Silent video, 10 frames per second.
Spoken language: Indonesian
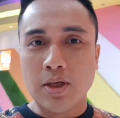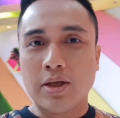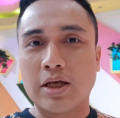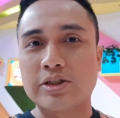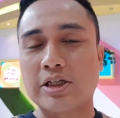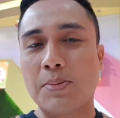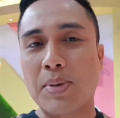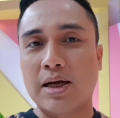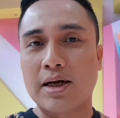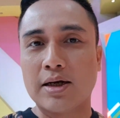Yang saya
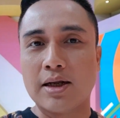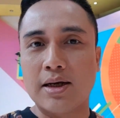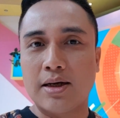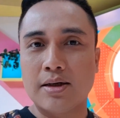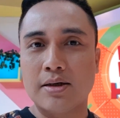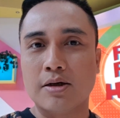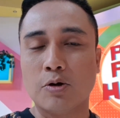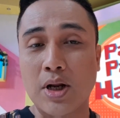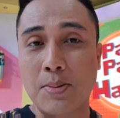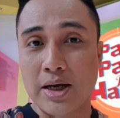sampaikan adalah
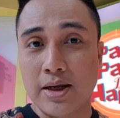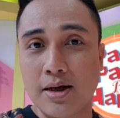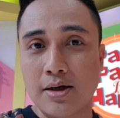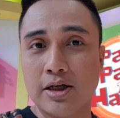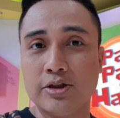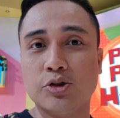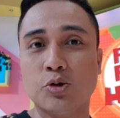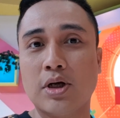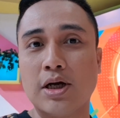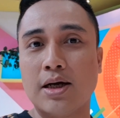Maya dan
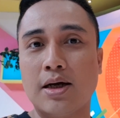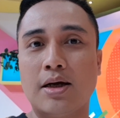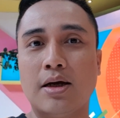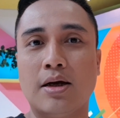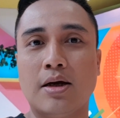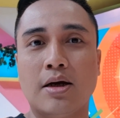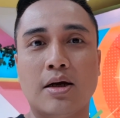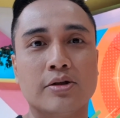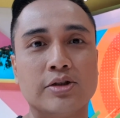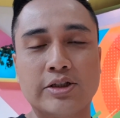juga
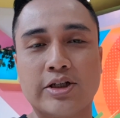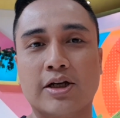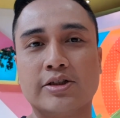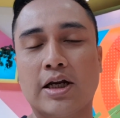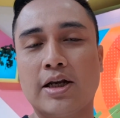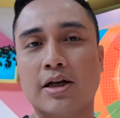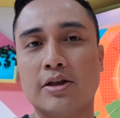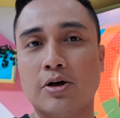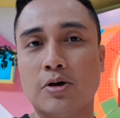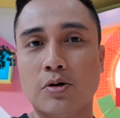sensiker sekalian
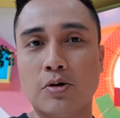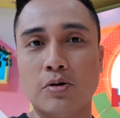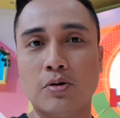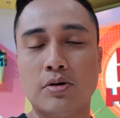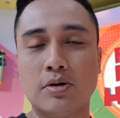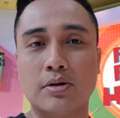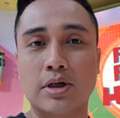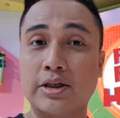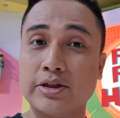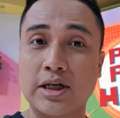atau
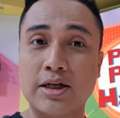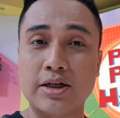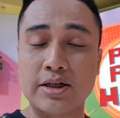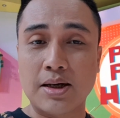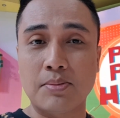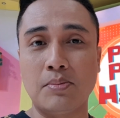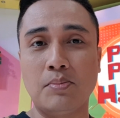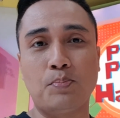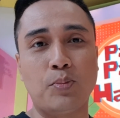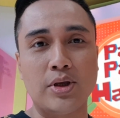netizen yang
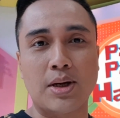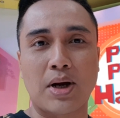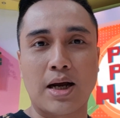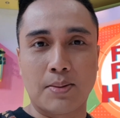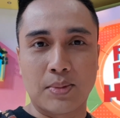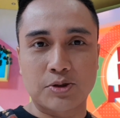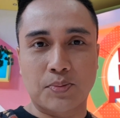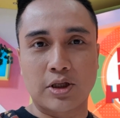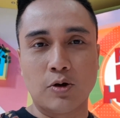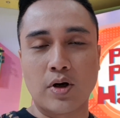punya pengalaman
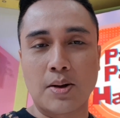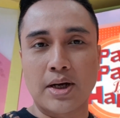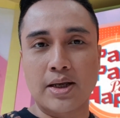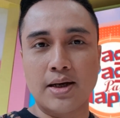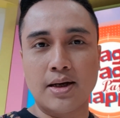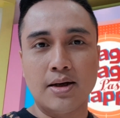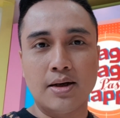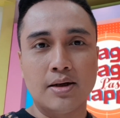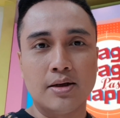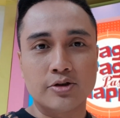seperti Luna Maya
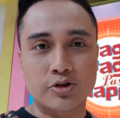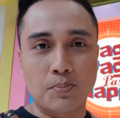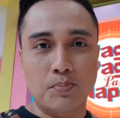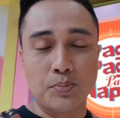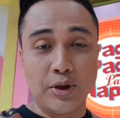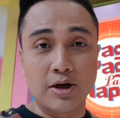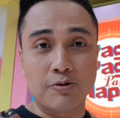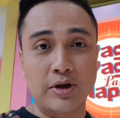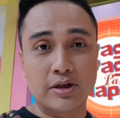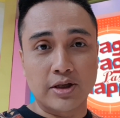stop being a
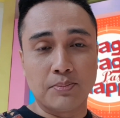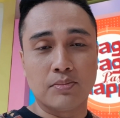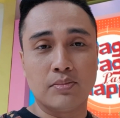victim